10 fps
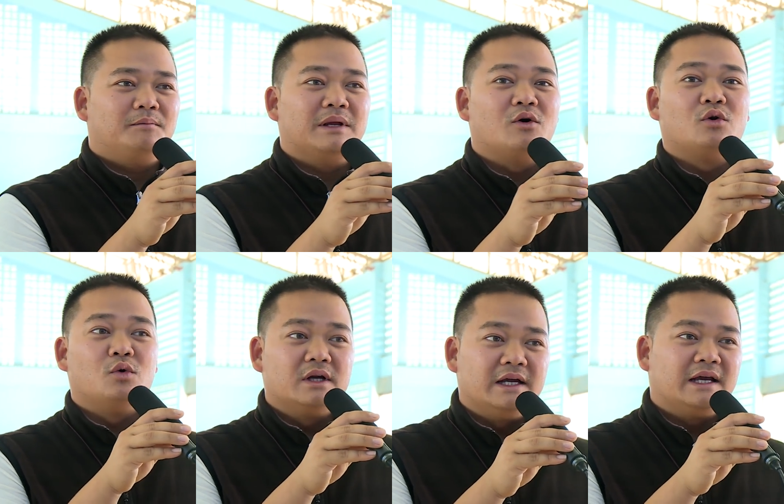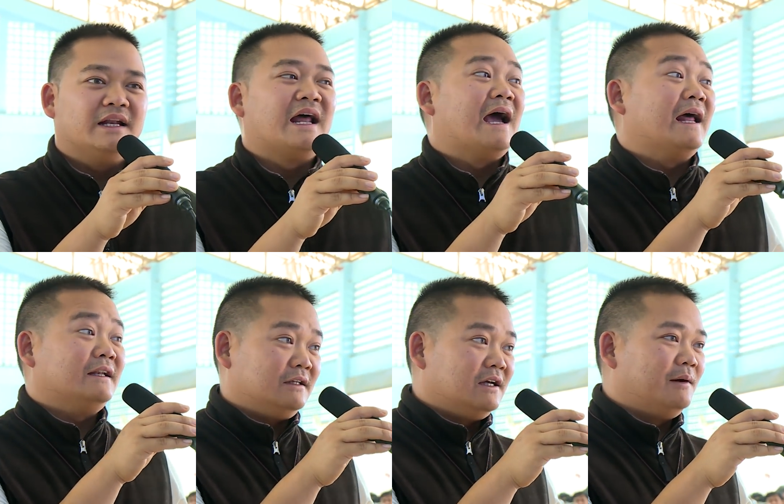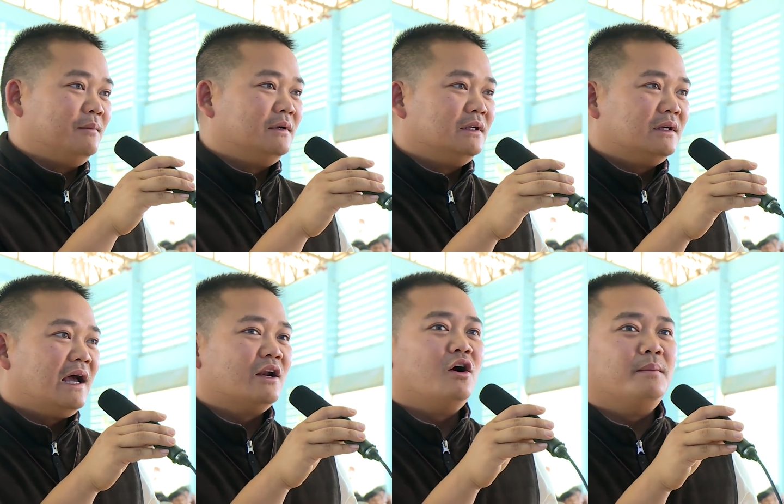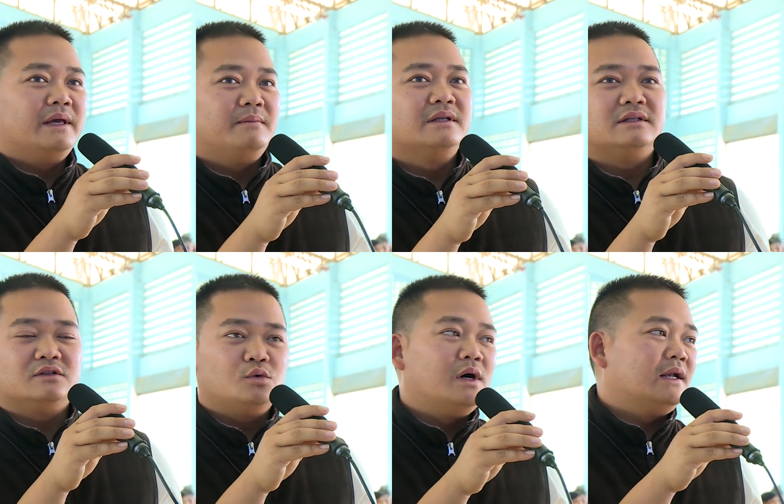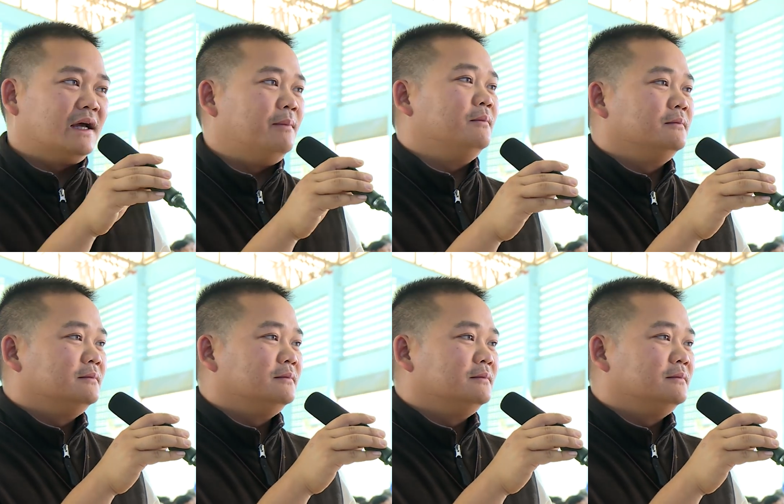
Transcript: เป็นคนคุ้นเคยกันนานนะครับท่านก็ไม่ไม่ถือตัวนะครับ